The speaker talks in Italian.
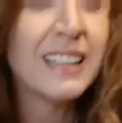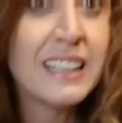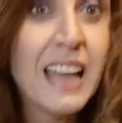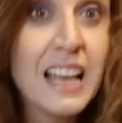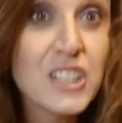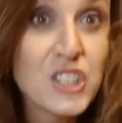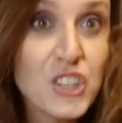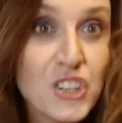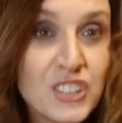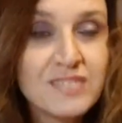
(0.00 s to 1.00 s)
al
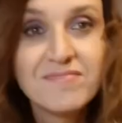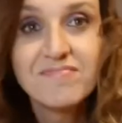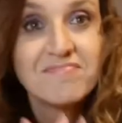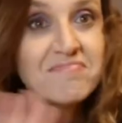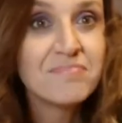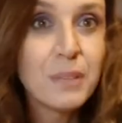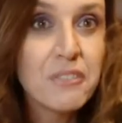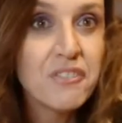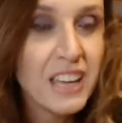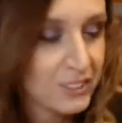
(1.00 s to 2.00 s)
naso,
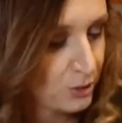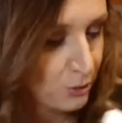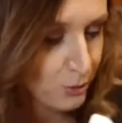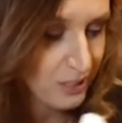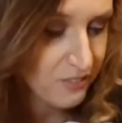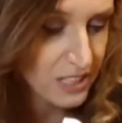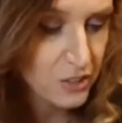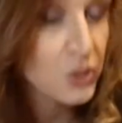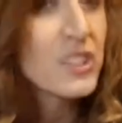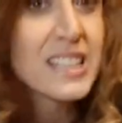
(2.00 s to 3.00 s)
Perfetto, il
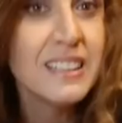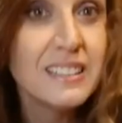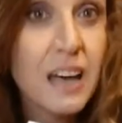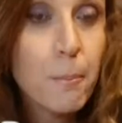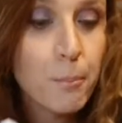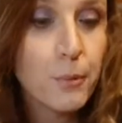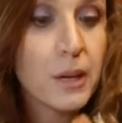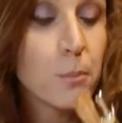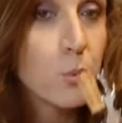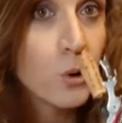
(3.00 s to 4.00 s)
vino non sa di tappo, è
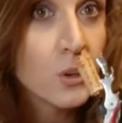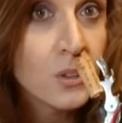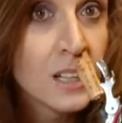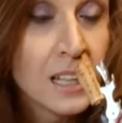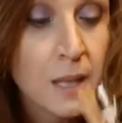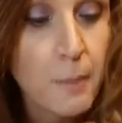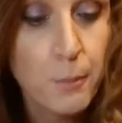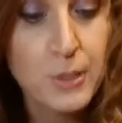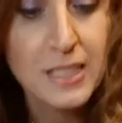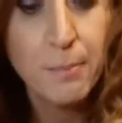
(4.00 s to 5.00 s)
buono,
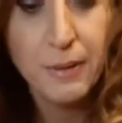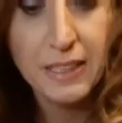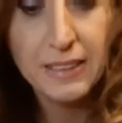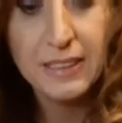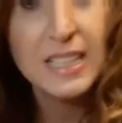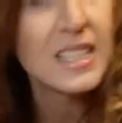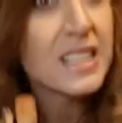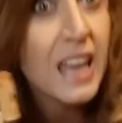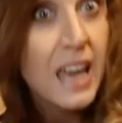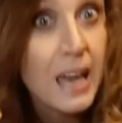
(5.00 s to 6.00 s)
poi si prende
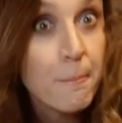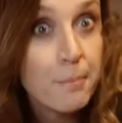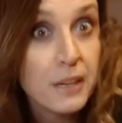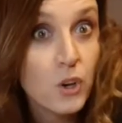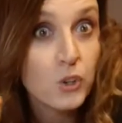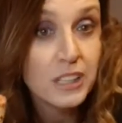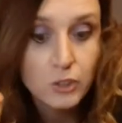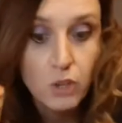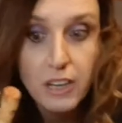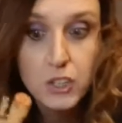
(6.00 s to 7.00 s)
sempre con il
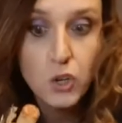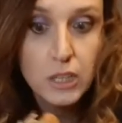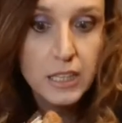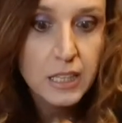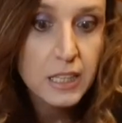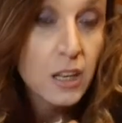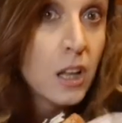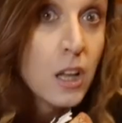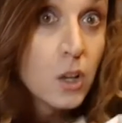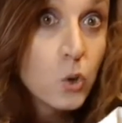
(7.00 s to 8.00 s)
tovagliolino,
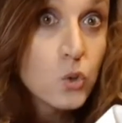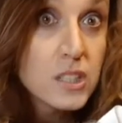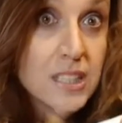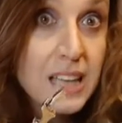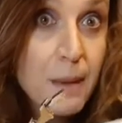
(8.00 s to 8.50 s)
non sia